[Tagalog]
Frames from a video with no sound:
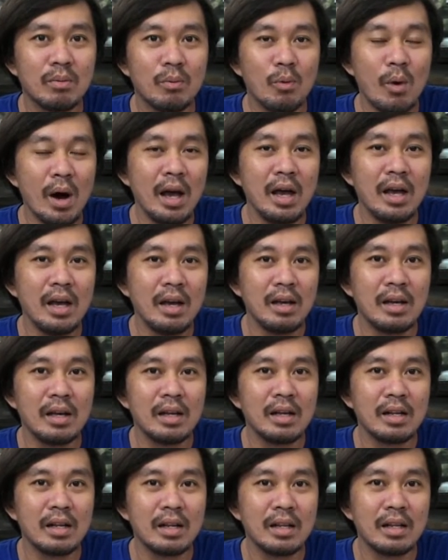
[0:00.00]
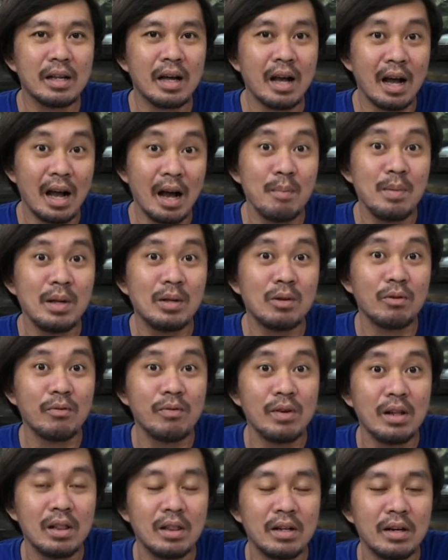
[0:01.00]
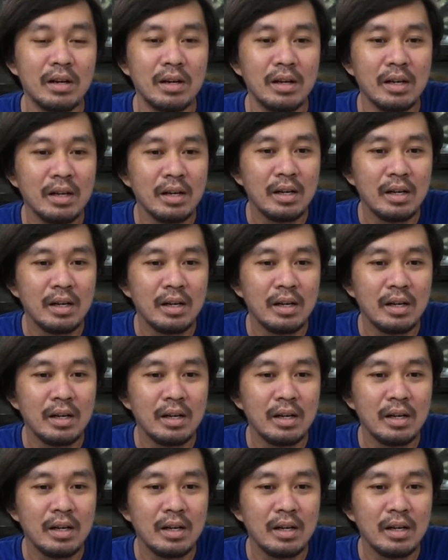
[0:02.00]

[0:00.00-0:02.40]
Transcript: why gagamit kong filter?